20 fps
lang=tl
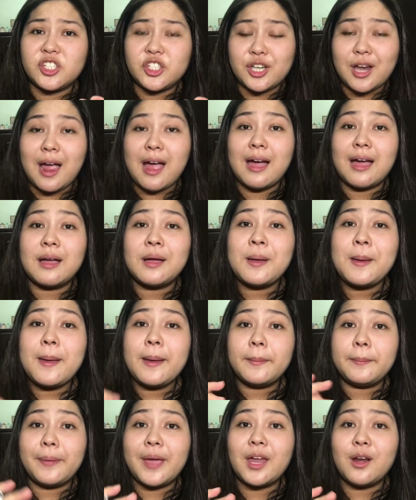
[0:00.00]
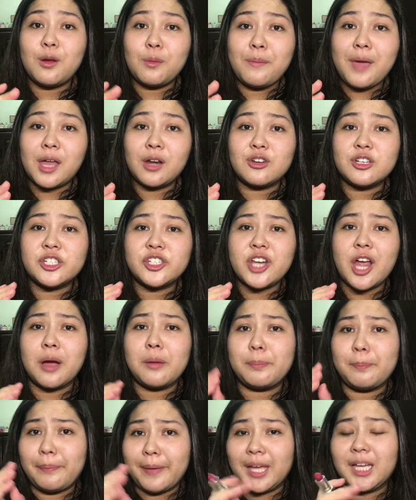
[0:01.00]
siya, pero meron
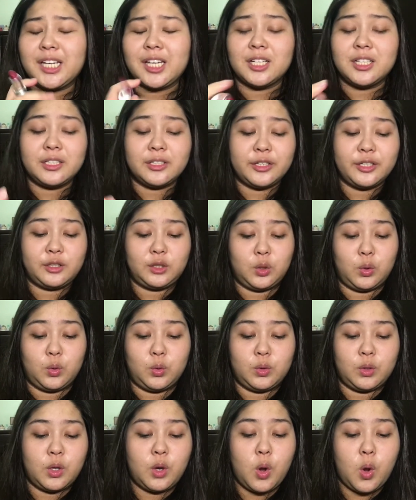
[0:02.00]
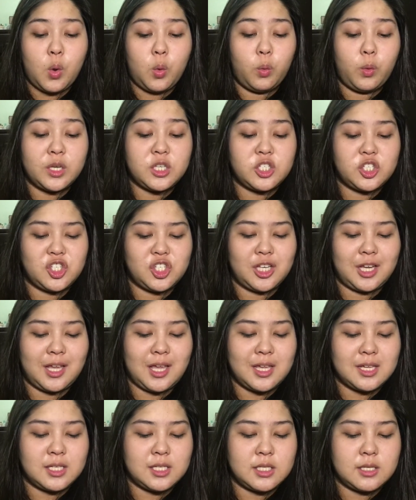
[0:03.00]
siyang pink undertone, which
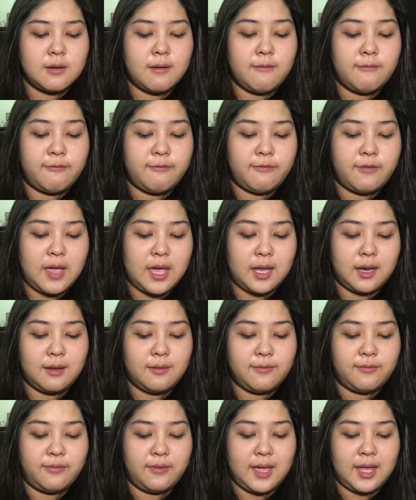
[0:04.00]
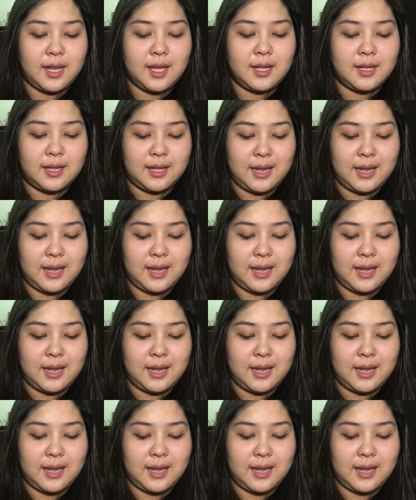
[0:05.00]
is very, very